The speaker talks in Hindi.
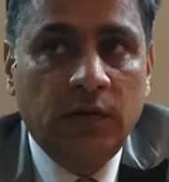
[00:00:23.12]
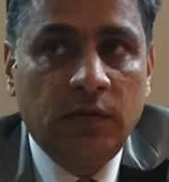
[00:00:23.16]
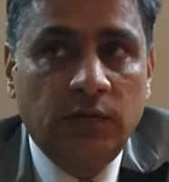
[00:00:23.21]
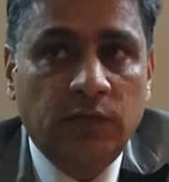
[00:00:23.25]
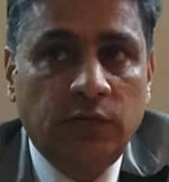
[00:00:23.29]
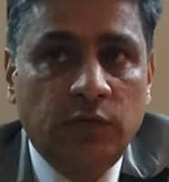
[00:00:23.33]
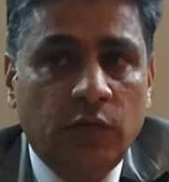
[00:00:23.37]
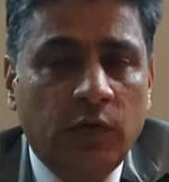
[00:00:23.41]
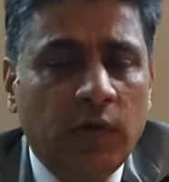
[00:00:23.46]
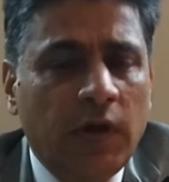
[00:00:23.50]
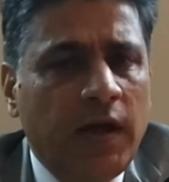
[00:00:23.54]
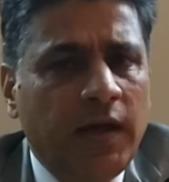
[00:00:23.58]

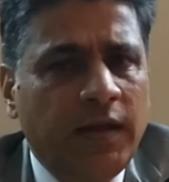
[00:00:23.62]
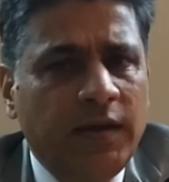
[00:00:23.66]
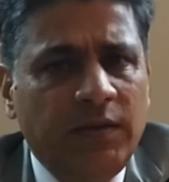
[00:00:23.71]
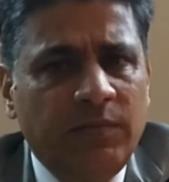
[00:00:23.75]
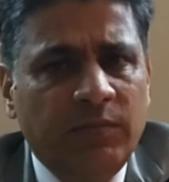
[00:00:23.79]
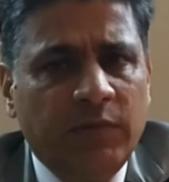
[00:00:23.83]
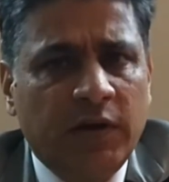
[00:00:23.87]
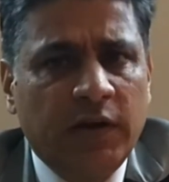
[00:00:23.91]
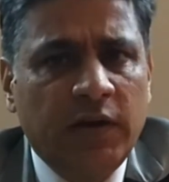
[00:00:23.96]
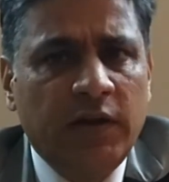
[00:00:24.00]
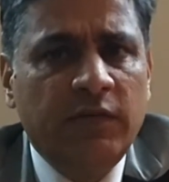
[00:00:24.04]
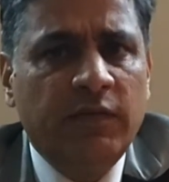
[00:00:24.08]
जो कहानी
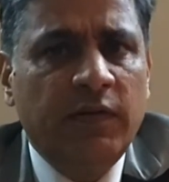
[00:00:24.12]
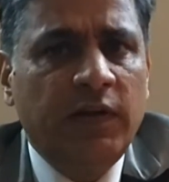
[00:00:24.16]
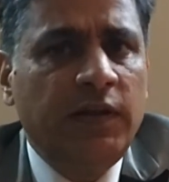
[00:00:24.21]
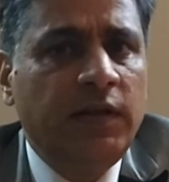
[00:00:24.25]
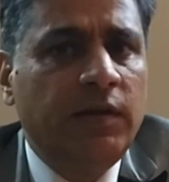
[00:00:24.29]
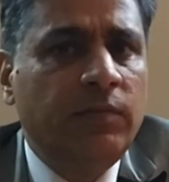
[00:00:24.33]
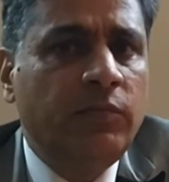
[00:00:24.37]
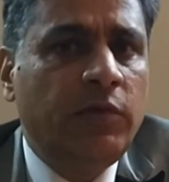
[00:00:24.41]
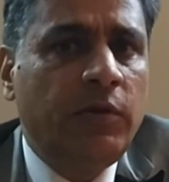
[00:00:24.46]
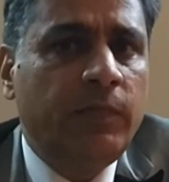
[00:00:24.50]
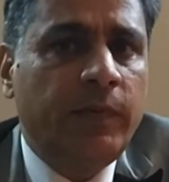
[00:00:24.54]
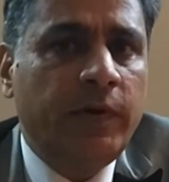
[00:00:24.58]
मकड़ी वाली
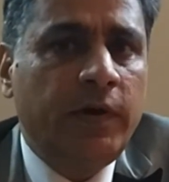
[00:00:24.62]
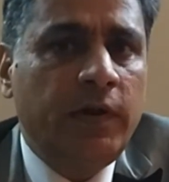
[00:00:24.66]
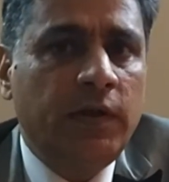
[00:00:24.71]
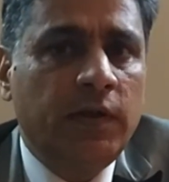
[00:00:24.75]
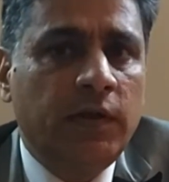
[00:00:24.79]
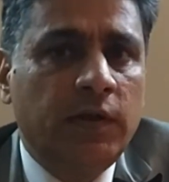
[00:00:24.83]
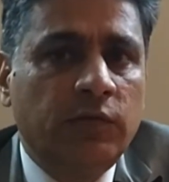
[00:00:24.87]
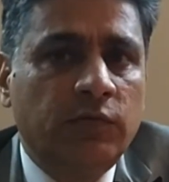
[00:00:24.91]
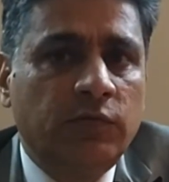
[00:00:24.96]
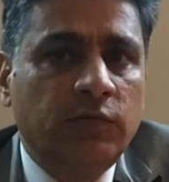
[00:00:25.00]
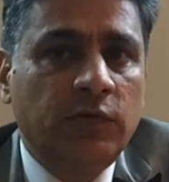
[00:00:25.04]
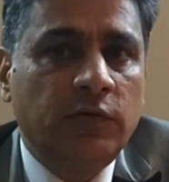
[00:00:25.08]
हमने पढ़ी
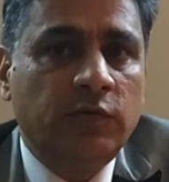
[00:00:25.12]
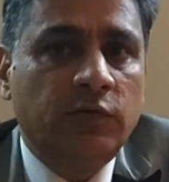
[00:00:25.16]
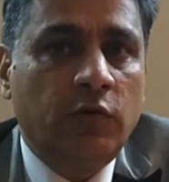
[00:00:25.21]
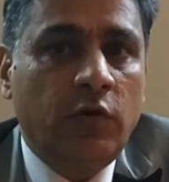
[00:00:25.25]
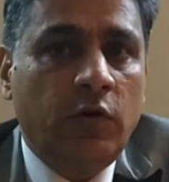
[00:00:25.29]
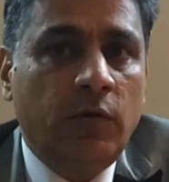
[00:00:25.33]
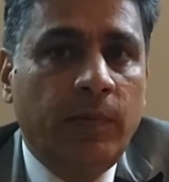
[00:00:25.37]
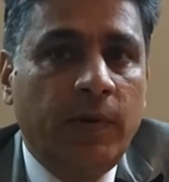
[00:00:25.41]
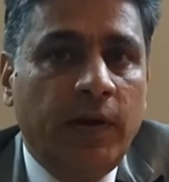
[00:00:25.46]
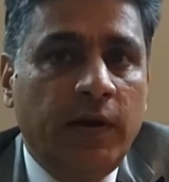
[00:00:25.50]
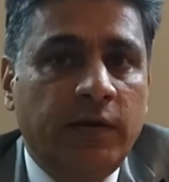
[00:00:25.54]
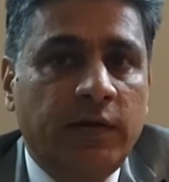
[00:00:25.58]
कि उसने सौ
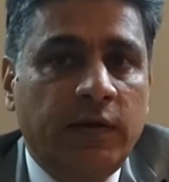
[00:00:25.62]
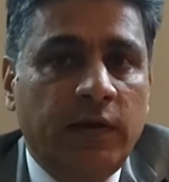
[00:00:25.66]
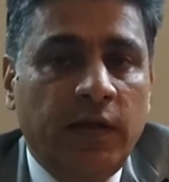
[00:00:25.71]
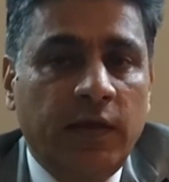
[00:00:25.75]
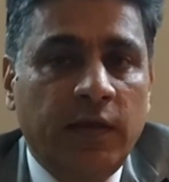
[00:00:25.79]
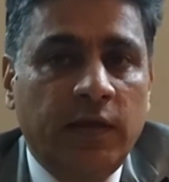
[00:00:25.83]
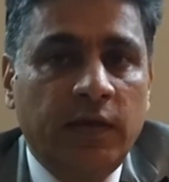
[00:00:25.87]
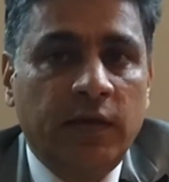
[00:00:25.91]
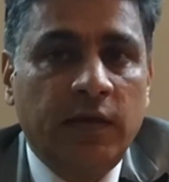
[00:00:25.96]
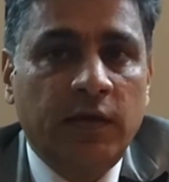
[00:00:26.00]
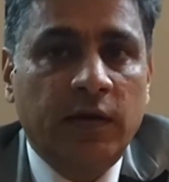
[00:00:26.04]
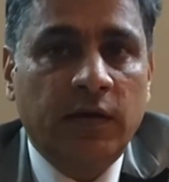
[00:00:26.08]
बार ट्राई
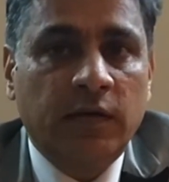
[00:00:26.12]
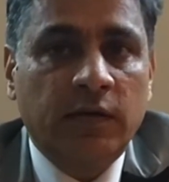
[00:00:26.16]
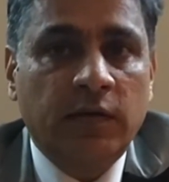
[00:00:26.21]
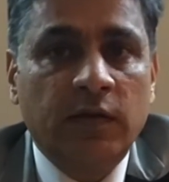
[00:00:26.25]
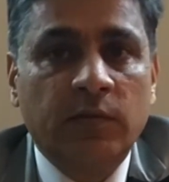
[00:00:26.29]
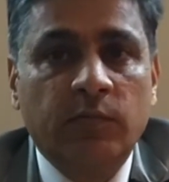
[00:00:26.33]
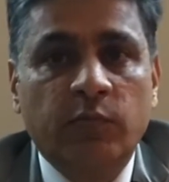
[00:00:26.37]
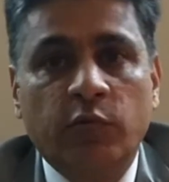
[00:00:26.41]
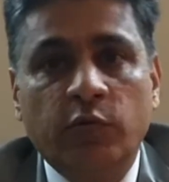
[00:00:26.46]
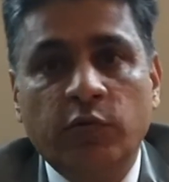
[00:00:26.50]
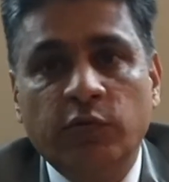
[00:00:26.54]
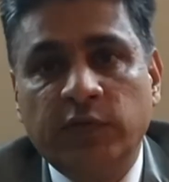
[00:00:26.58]
किया
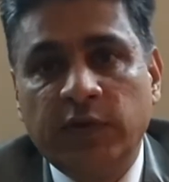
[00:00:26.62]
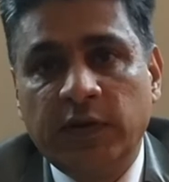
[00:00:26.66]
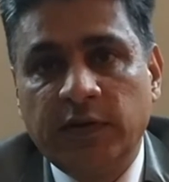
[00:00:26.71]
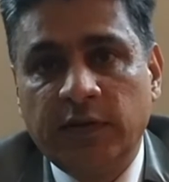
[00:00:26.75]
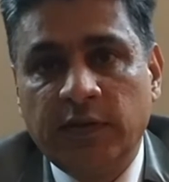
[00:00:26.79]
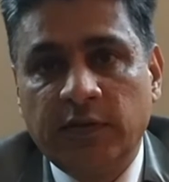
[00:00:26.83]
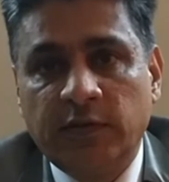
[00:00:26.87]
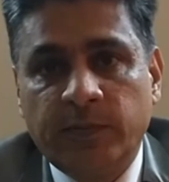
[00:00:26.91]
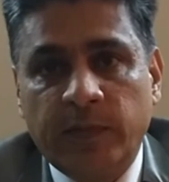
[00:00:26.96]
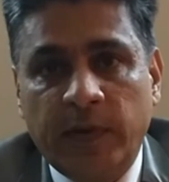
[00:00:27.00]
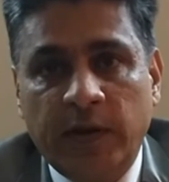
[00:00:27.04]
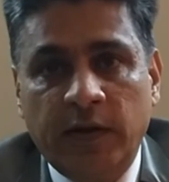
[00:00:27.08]
किंग ब्रूस एंड द
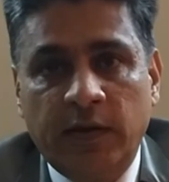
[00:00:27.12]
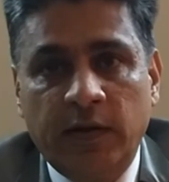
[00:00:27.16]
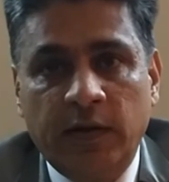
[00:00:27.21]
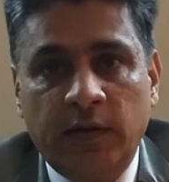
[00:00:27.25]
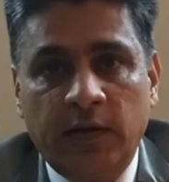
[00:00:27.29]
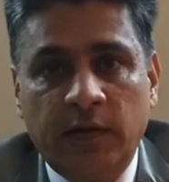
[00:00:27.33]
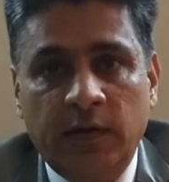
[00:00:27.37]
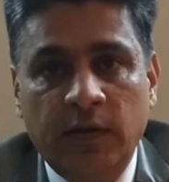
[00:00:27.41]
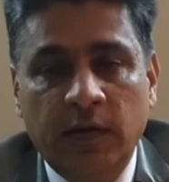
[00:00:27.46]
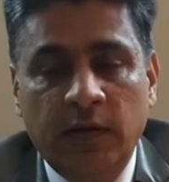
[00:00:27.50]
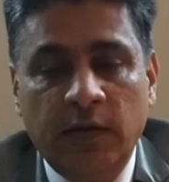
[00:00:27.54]
स्पाइडर